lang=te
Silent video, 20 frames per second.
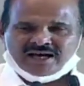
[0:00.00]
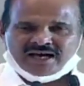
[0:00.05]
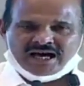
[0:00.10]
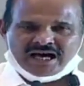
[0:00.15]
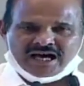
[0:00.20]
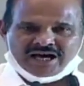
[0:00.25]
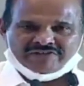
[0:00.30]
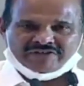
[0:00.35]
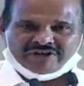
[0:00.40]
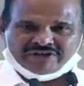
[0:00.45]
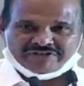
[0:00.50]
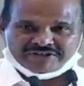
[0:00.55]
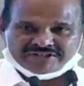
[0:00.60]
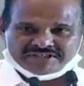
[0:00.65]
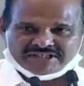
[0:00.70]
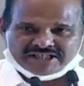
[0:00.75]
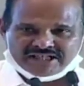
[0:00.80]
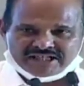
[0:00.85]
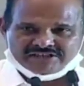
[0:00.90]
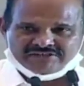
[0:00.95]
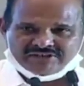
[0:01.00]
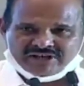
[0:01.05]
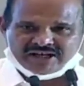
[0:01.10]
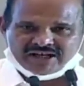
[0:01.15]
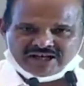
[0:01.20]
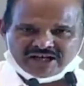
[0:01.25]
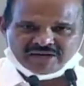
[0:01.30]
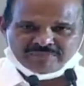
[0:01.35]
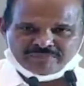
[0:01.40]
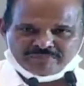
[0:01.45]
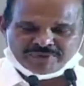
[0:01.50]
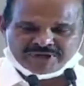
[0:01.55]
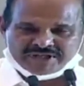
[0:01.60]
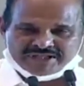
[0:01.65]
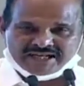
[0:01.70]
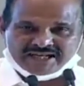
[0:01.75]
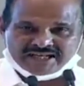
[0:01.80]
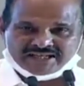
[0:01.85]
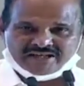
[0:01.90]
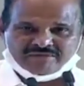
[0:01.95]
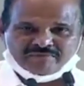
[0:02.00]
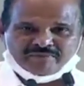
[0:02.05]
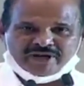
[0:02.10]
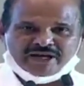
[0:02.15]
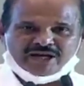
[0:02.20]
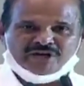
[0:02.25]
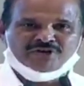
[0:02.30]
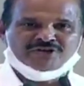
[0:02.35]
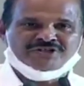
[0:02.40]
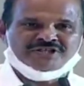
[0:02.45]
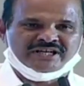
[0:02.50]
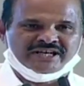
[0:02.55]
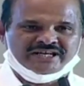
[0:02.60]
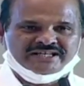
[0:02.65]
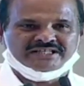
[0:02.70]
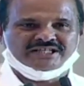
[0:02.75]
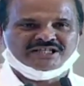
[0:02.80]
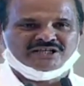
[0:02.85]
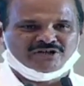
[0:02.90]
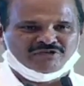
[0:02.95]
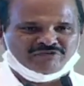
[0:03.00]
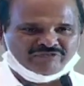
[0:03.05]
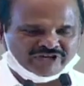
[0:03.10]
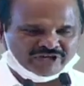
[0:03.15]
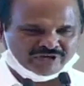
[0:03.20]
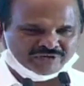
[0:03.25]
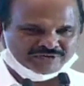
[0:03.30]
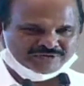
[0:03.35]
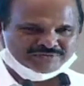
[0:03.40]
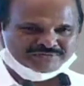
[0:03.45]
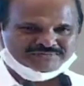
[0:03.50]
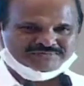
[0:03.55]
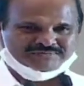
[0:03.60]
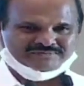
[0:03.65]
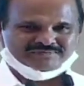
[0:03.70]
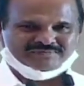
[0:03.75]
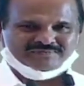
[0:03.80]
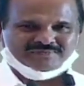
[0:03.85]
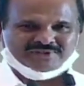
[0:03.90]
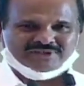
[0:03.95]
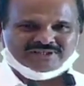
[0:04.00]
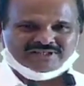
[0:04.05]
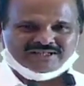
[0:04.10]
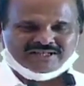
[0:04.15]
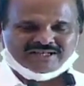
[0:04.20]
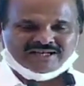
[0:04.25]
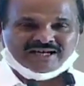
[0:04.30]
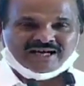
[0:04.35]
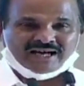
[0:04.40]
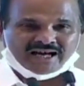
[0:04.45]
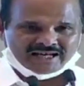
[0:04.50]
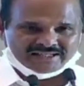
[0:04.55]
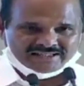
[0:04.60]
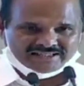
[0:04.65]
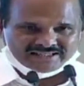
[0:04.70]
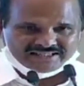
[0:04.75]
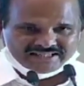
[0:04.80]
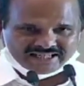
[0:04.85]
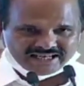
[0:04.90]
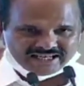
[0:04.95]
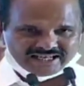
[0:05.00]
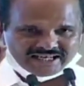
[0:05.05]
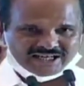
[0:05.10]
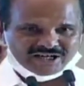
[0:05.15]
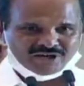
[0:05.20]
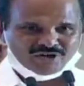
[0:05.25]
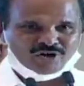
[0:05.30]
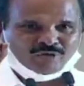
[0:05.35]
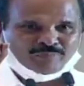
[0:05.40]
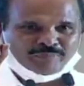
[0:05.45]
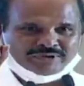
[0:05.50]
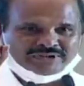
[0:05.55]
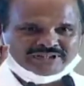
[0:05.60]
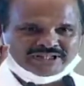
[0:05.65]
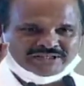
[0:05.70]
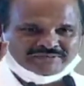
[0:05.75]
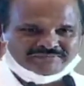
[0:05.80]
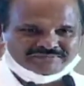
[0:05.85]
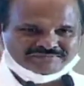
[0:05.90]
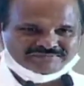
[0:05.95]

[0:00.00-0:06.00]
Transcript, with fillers: ఆ వ్యవస్థల ద్వారా ప్రజలకి మేలు చేయించటం వేరు అది జగనన్న గొప్పతనం